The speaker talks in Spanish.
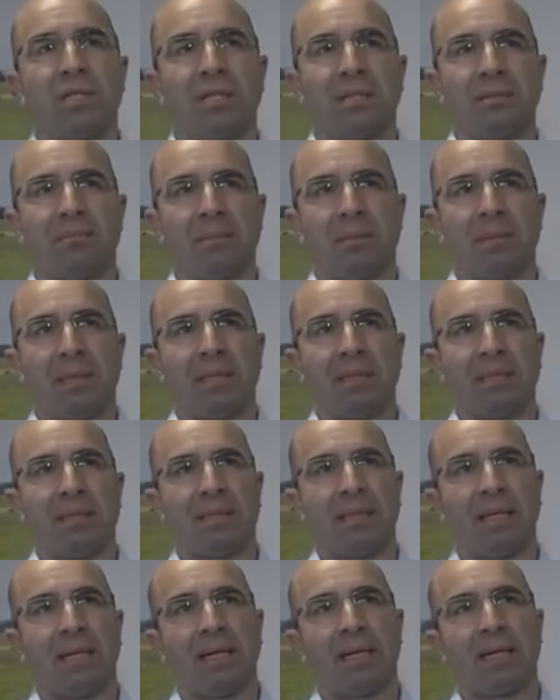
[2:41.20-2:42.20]

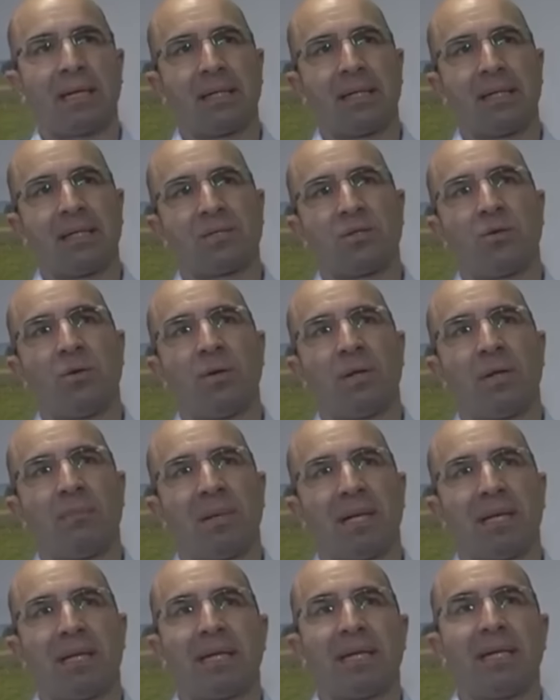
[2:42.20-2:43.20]
sin tener riesgo
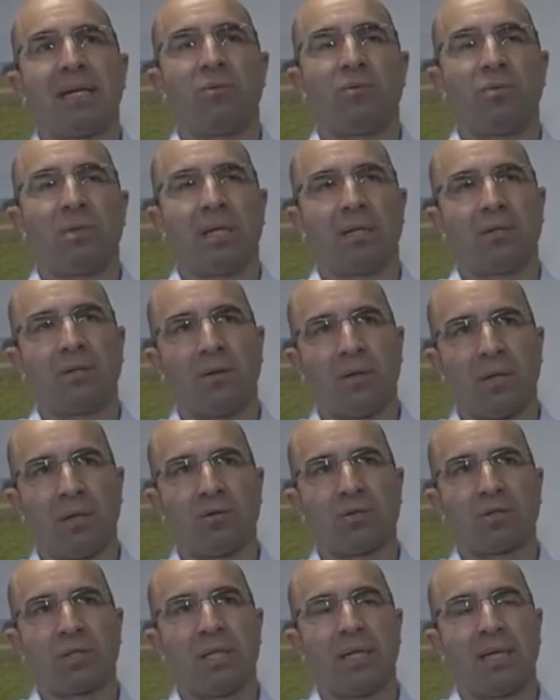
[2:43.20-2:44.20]
de perder ningún dato
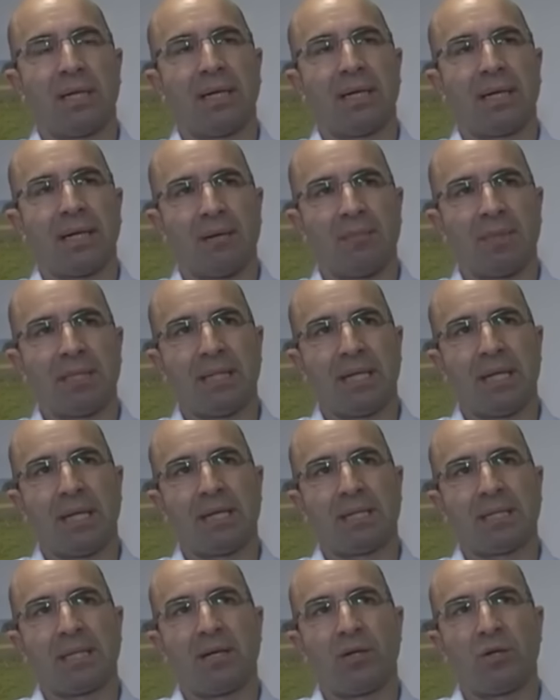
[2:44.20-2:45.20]
de los realmente
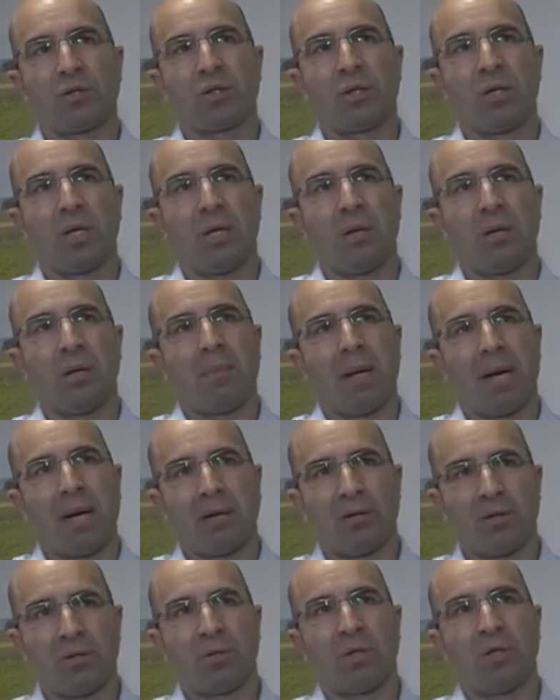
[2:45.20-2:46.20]
necesarios
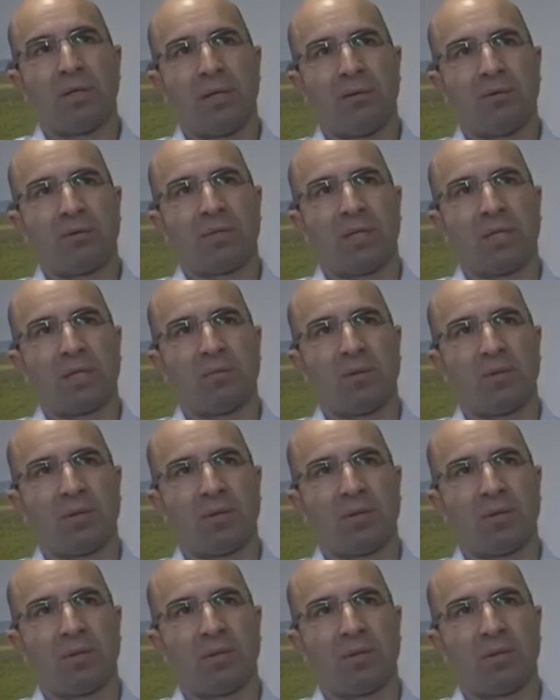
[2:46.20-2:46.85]
para el control de nuestra